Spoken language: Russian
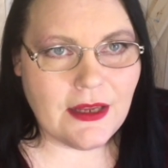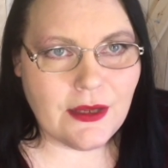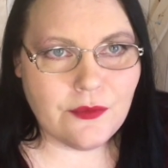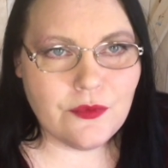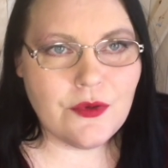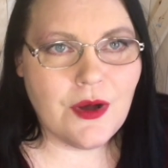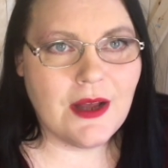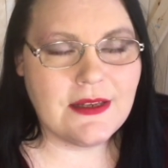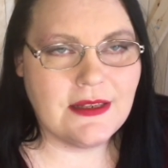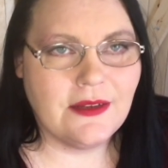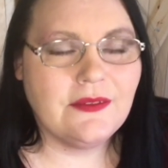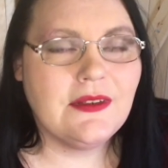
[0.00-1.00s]
Его
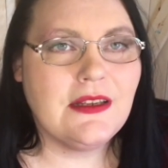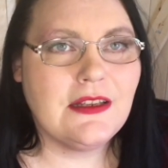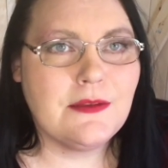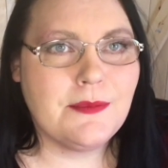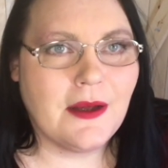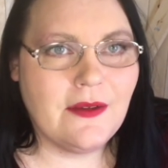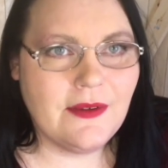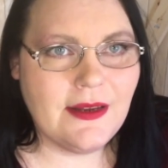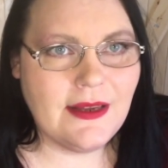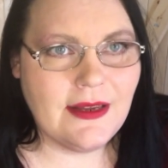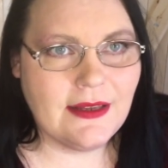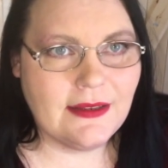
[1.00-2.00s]
основные
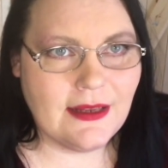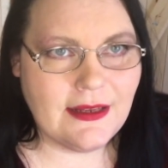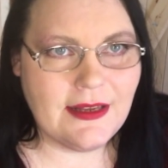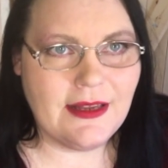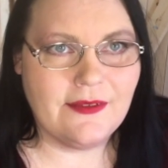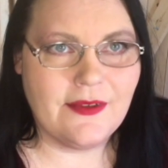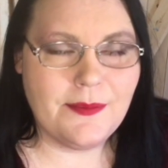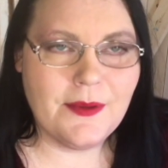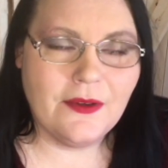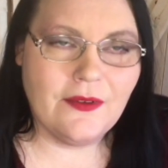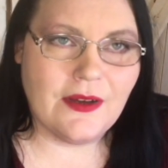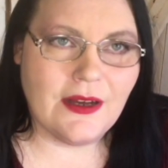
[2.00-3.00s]
направления такие.
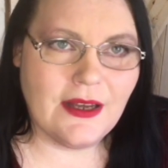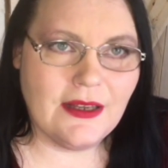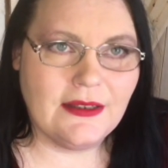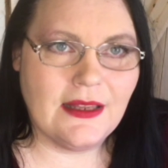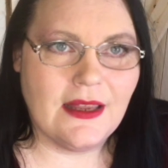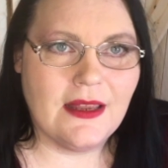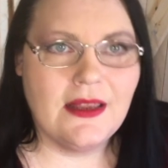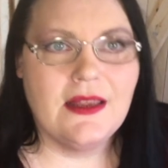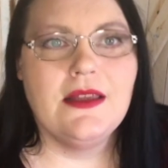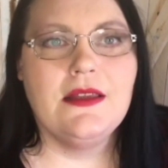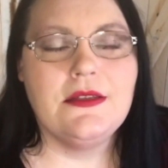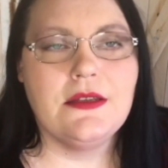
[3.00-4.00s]
Во-первых, это
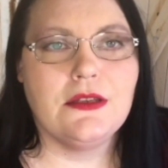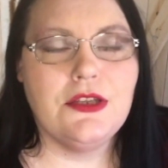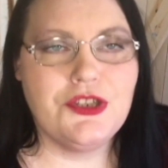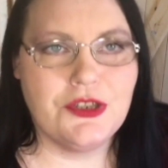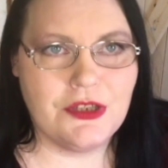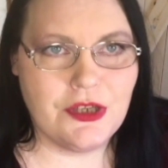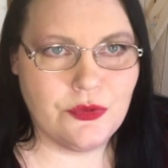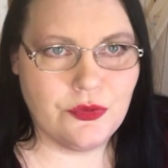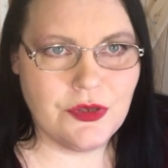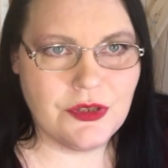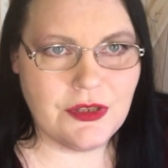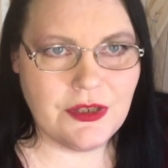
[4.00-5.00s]

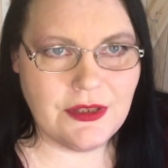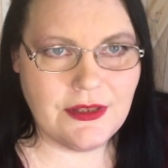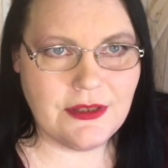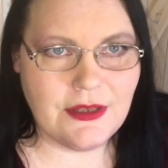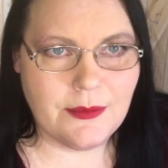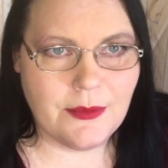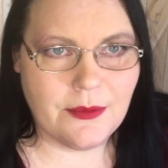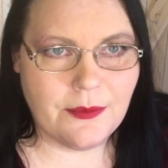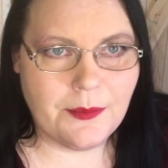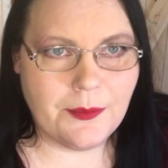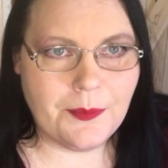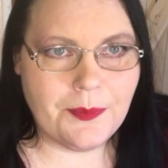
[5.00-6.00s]
сердечно-сосудистая система.
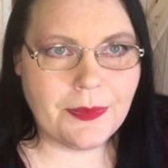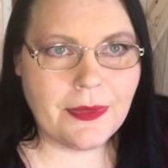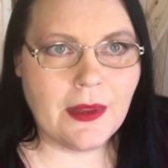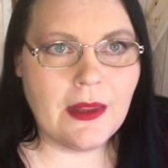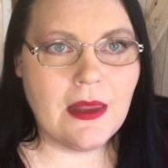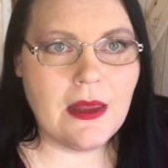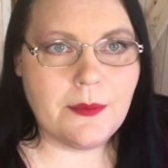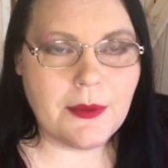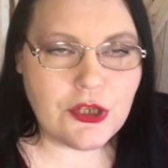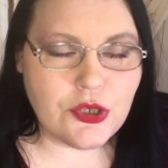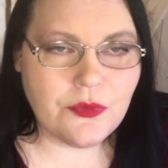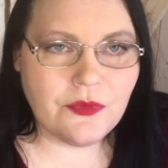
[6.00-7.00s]

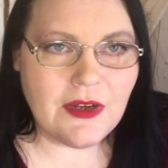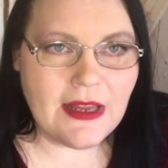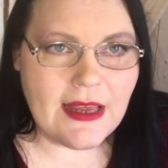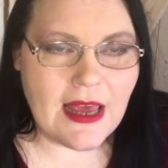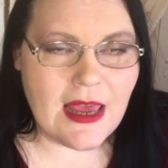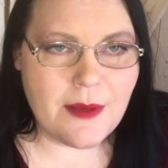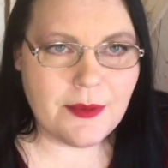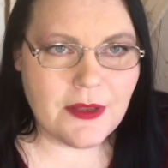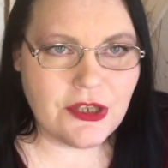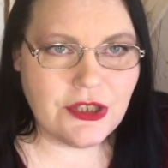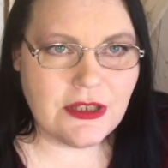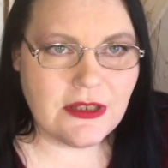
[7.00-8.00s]
Причем, влияя
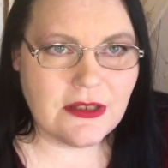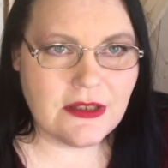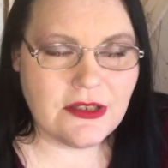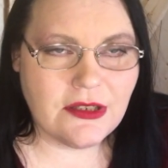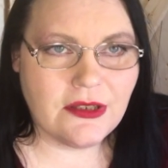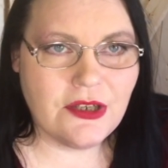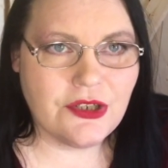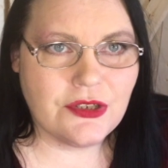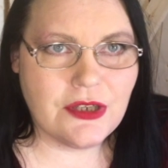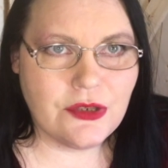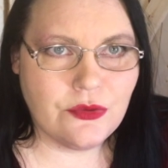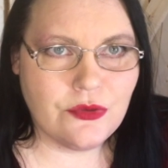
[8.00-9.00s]
положительно на
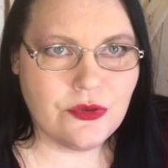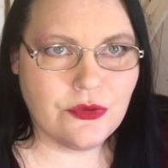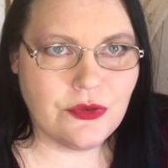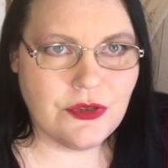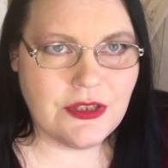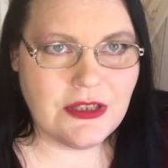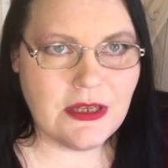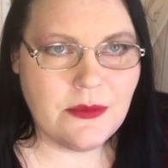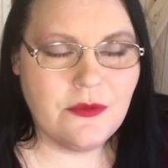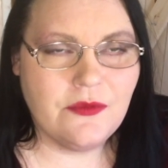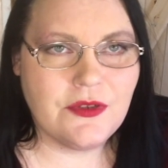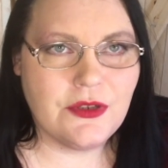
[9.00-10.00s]
сердечно-сосудистую
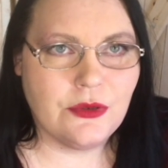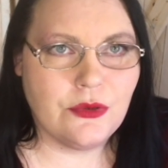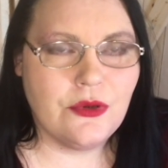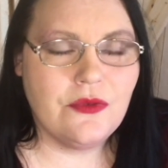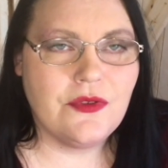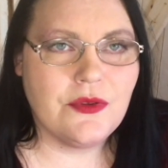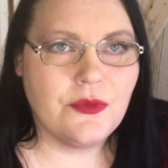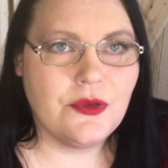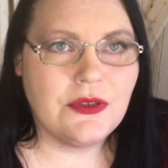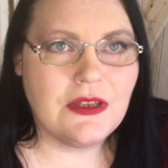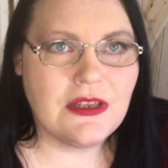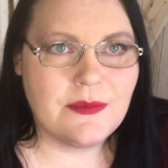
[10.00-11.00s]
систему, васильковый
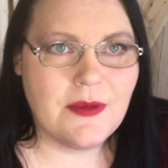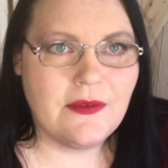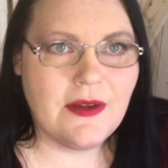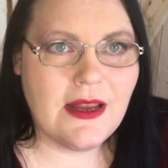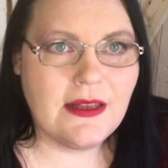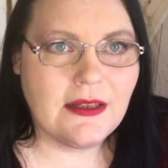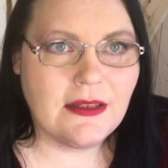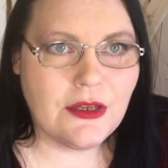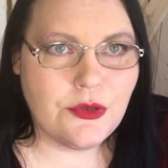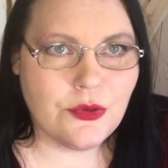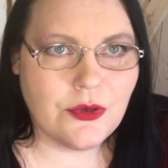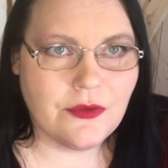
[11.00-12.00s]
мед избавляет от
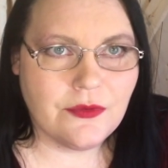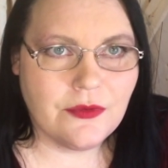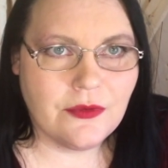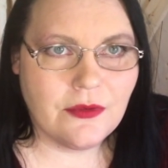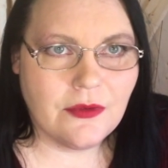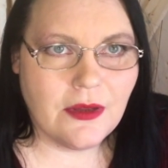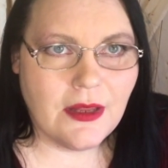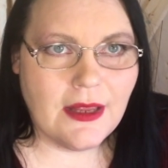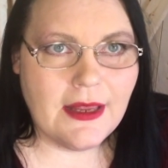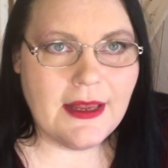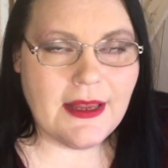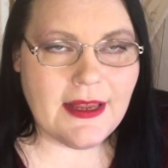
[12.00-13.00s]
отеков.
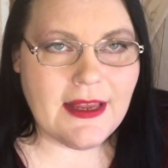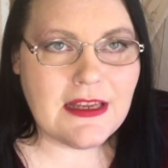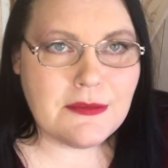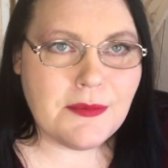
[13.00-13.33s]
И